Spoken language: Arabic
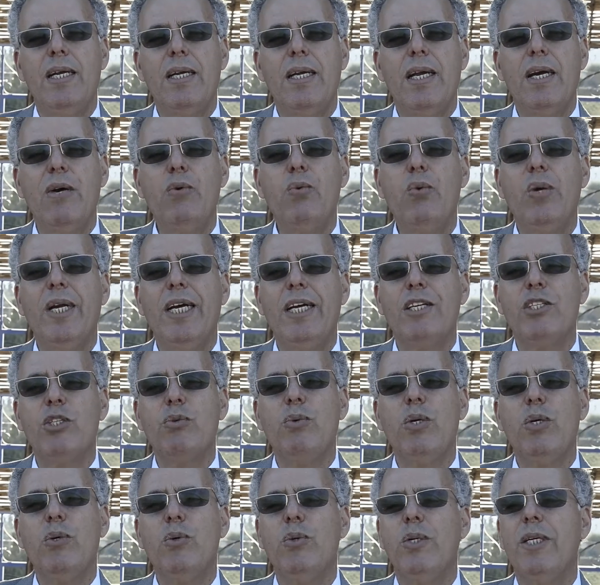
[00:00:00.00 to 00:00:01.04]
اول حاجه
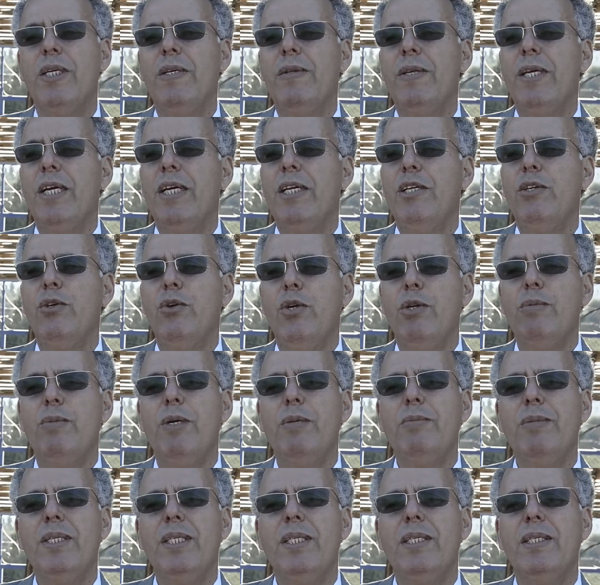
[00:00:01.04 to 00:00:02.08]
وهو نوعا ما
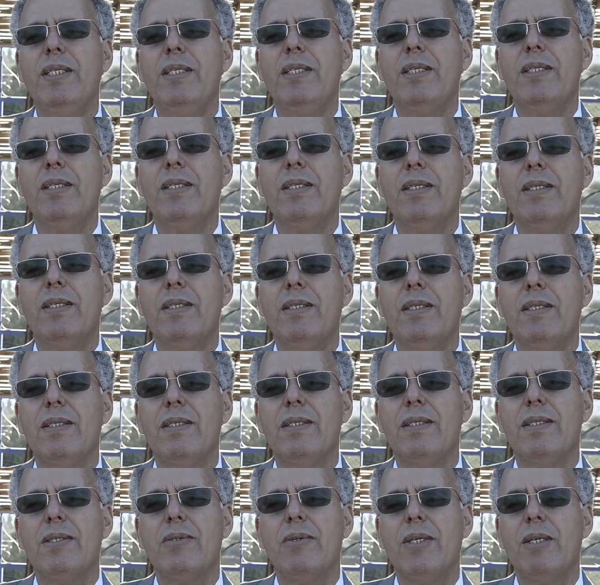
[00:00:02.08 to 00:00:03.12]
من
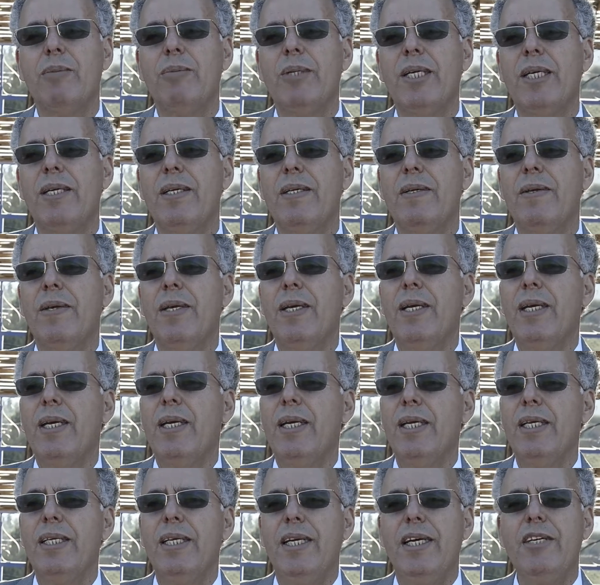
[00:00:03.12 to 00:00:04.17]
سكون ابيل
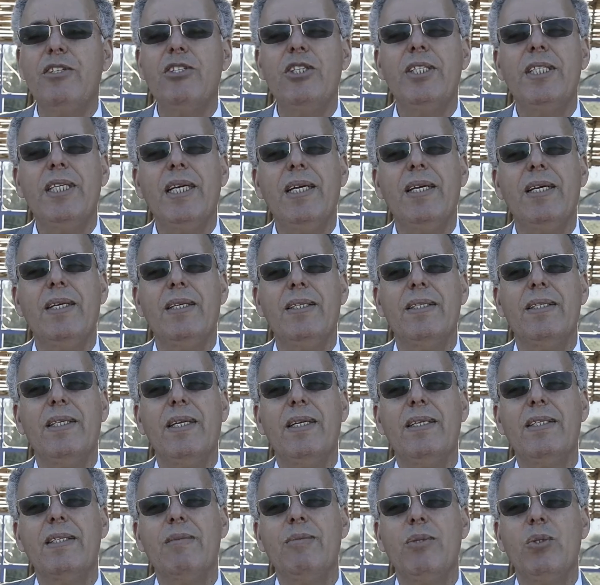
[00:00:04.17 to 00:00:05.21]
انعاش ديال
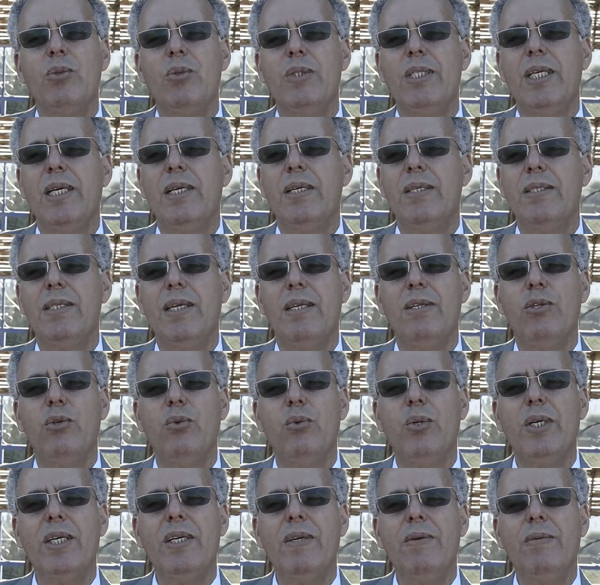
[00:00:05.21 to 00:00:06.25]
ديال سميتو ديال ديال
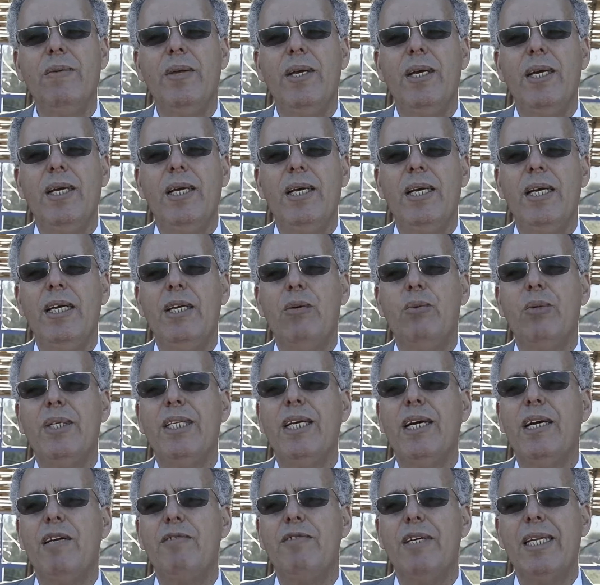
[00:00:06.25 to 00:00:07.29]
الدوار اللي هو
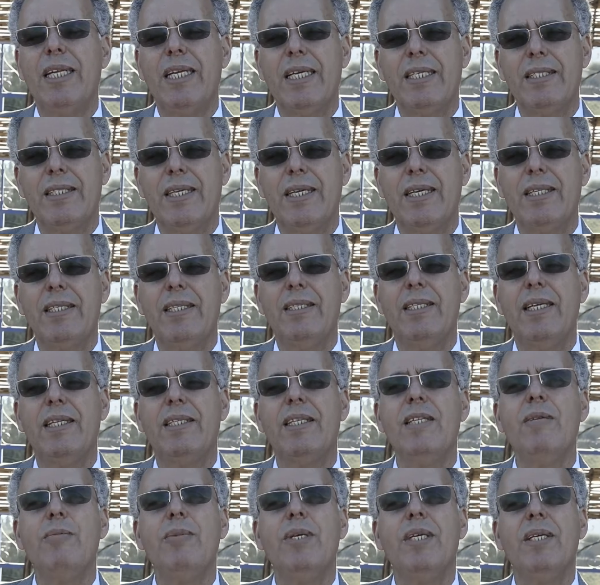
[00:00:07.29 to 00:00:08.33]
دخل في هذا الاطار هذا ديال
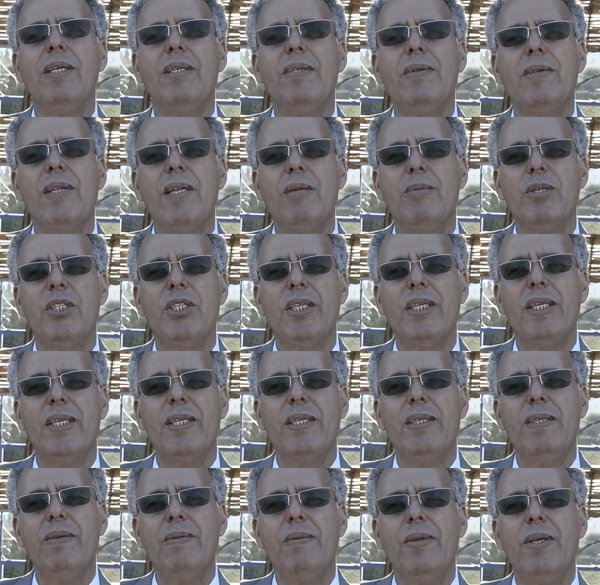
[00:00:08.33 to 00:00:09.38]
التنميه
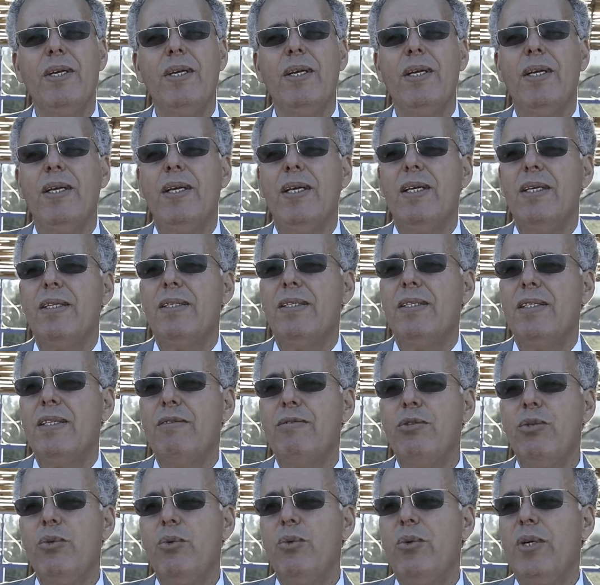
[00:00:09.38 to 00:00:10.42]
البشريه
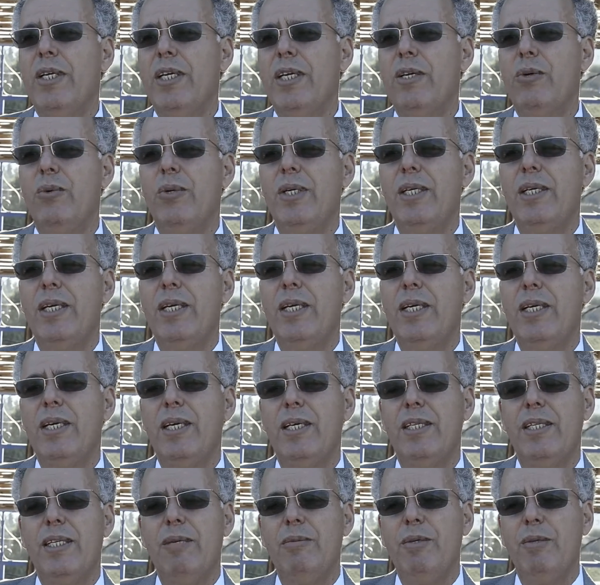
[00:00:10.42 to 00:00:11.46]
استفدوا الاخوان اللي
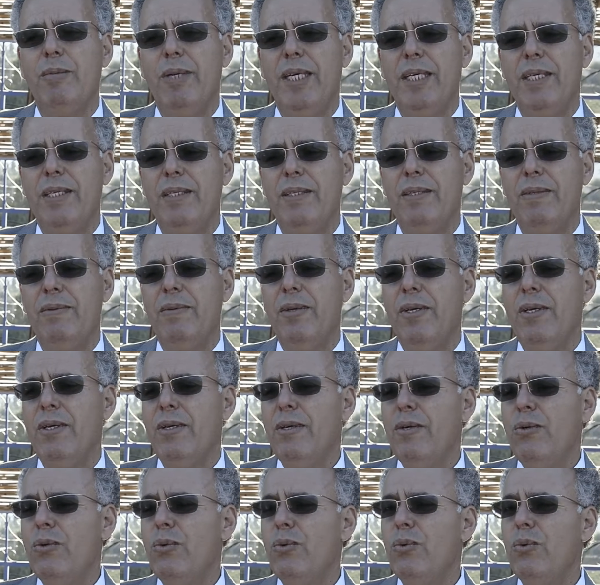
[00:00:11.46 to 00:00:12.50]
خدامين معايا
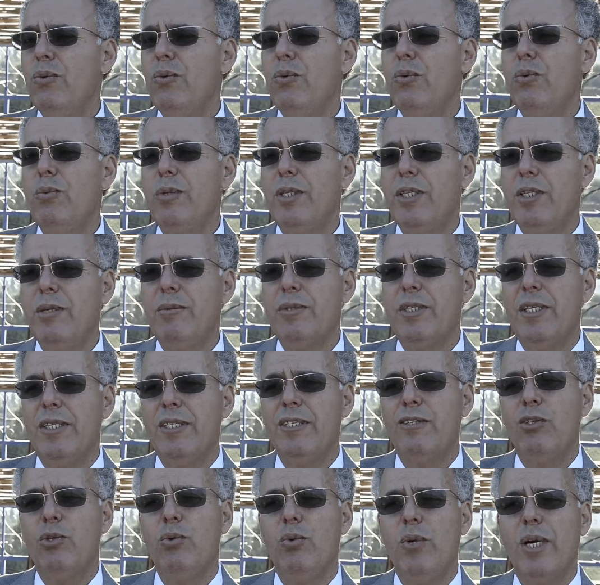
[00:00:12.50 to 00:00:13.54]
وبالضبط يعني
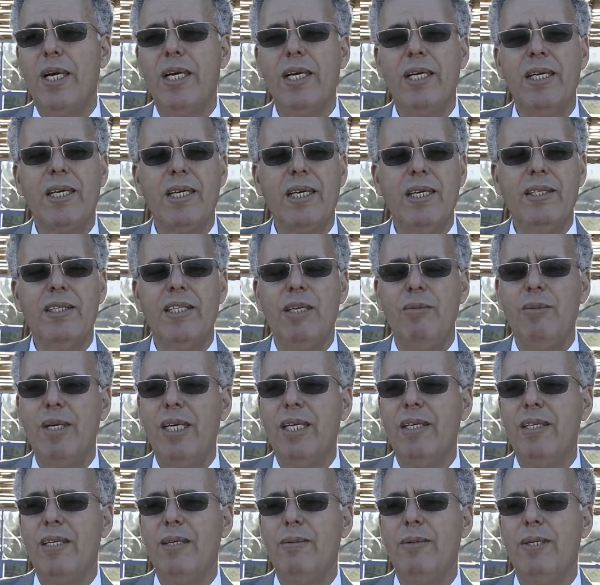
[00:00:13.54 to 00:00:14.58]
الدوار اللي انا كنتمي
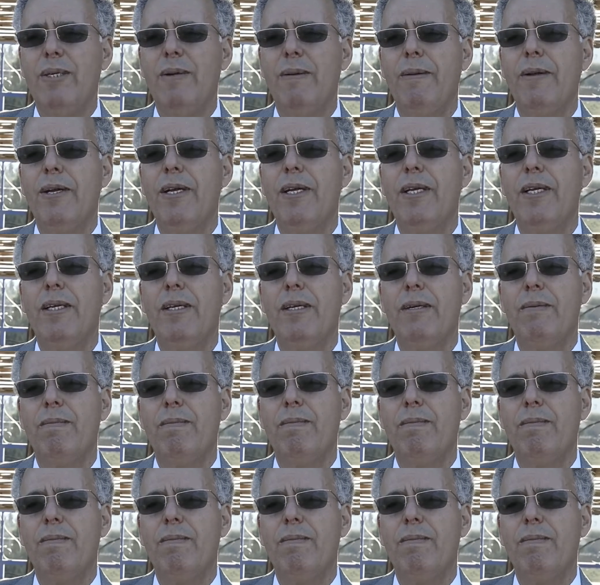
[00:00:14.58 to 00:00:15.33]
ليه دابا اللي